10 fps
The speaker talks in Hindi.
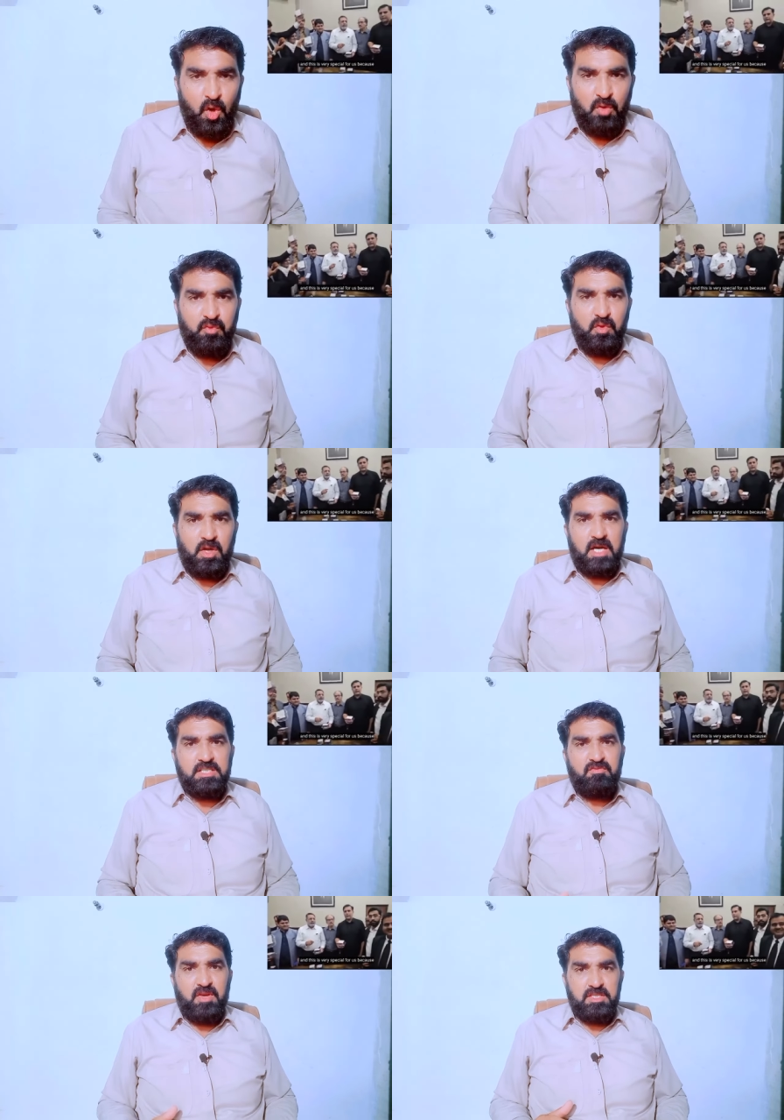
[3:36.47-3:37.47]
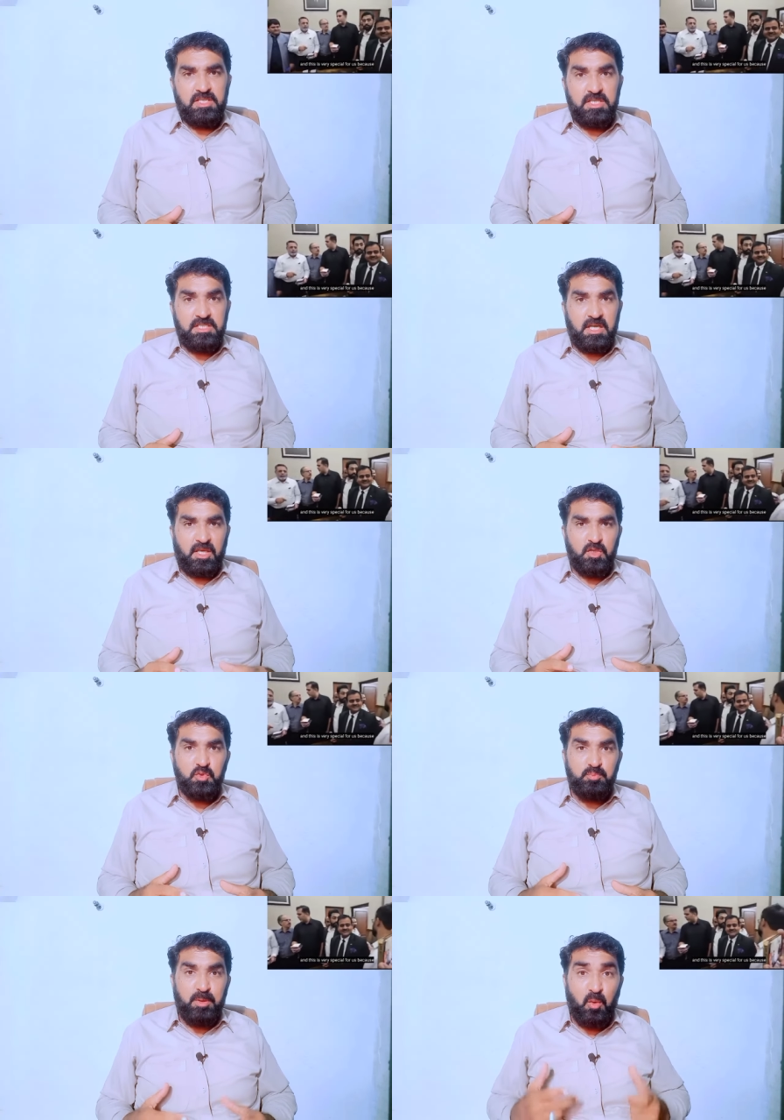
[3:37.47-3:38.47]
और वो कादी ईसा के
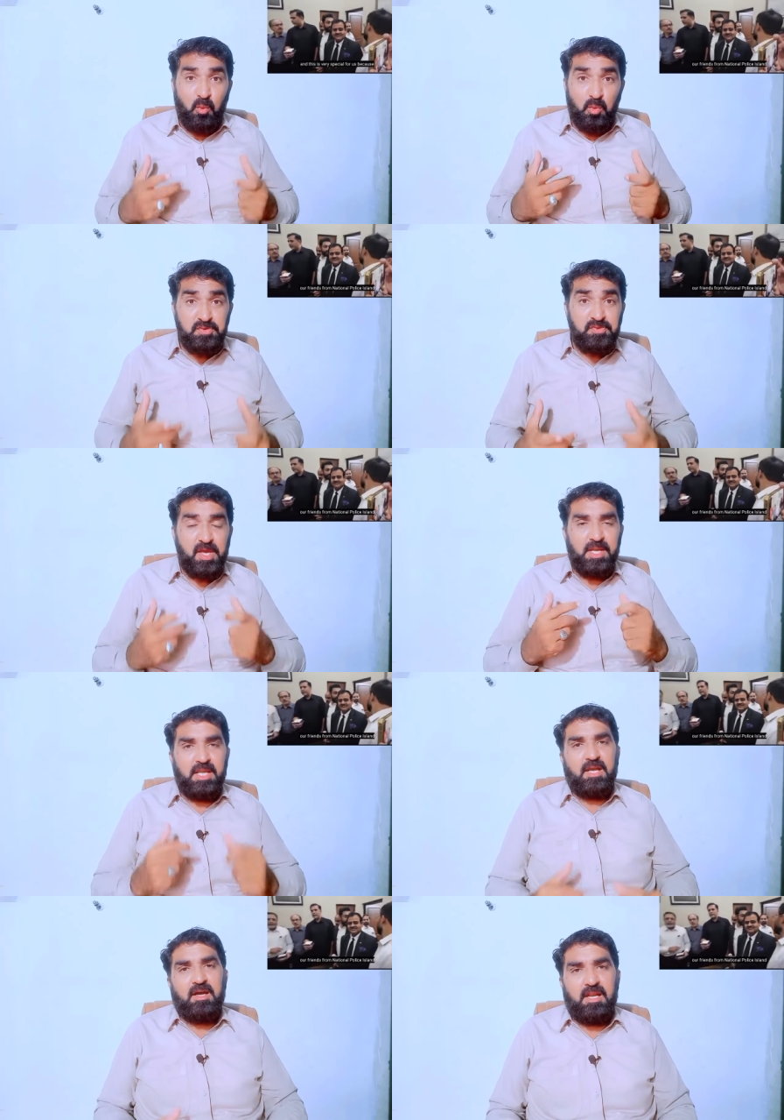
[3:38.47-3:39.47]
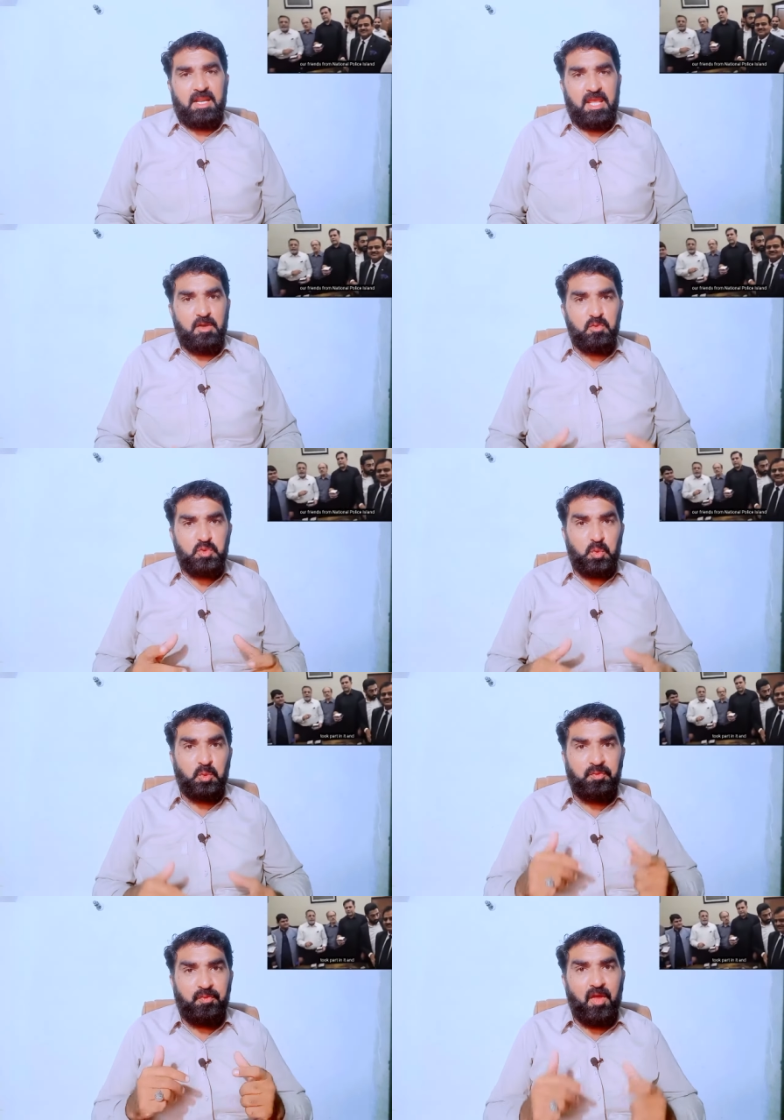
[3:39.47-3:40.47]
ऊपर गुस्सा निकाल रहे हैं उसको
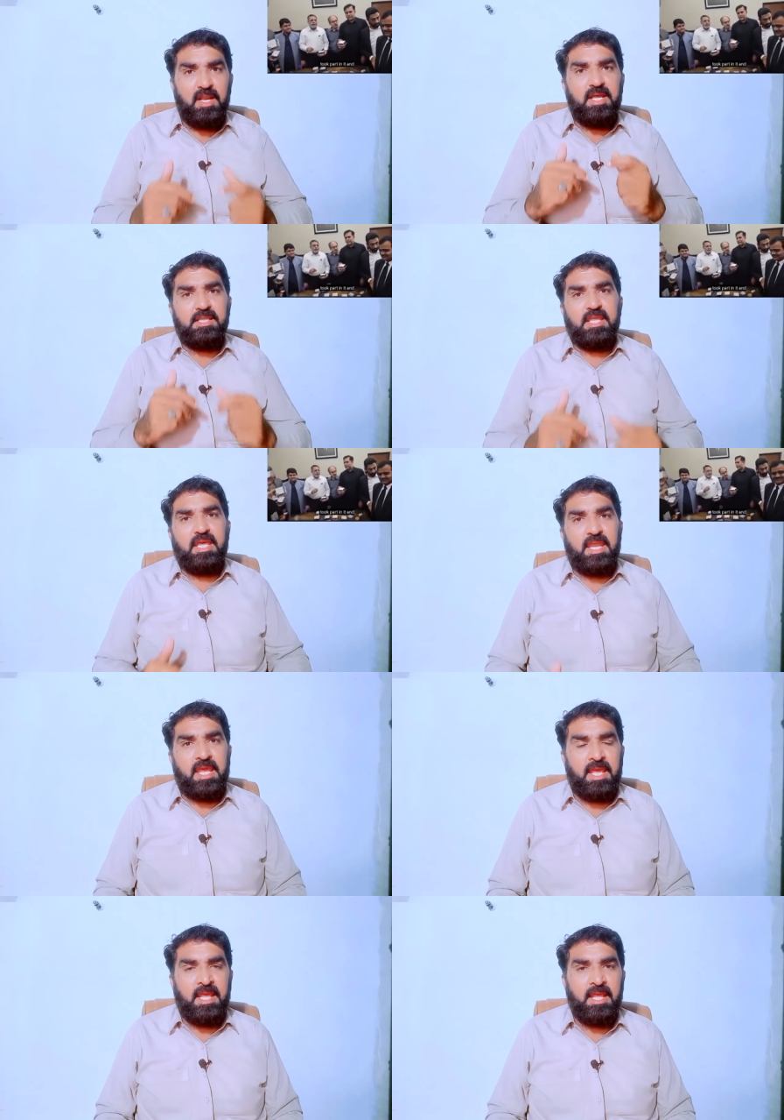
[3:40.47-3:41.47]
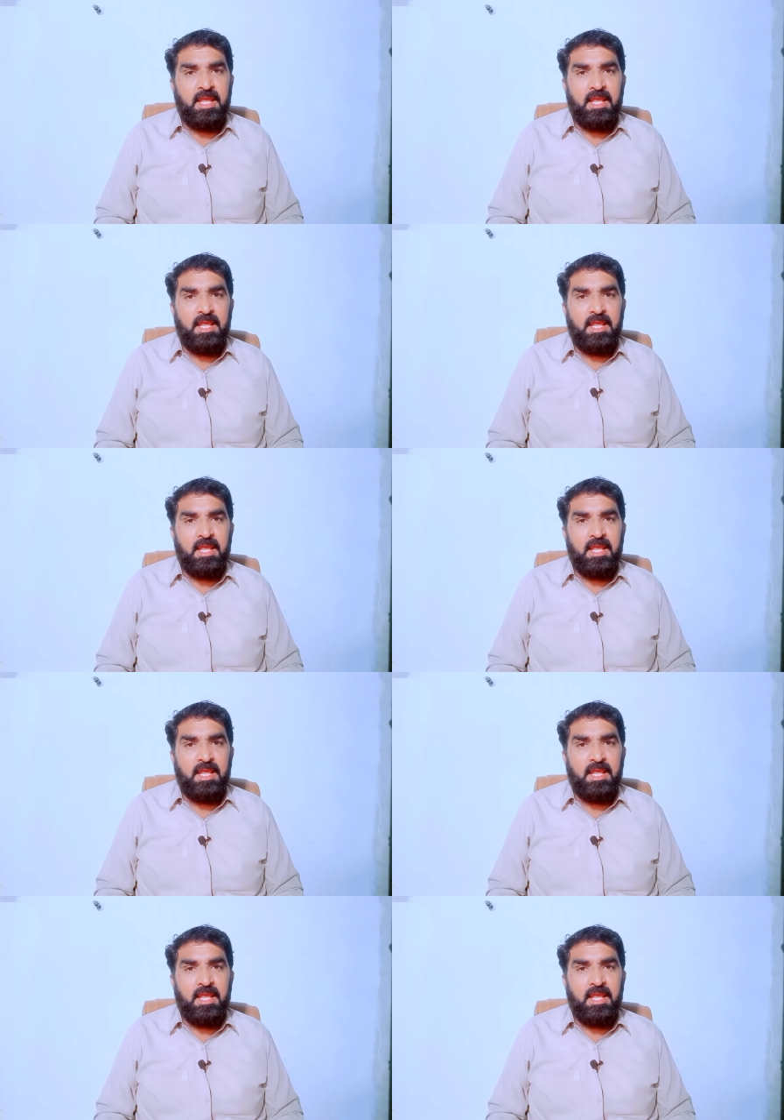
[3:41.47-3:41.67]
ताना दे रहे हैं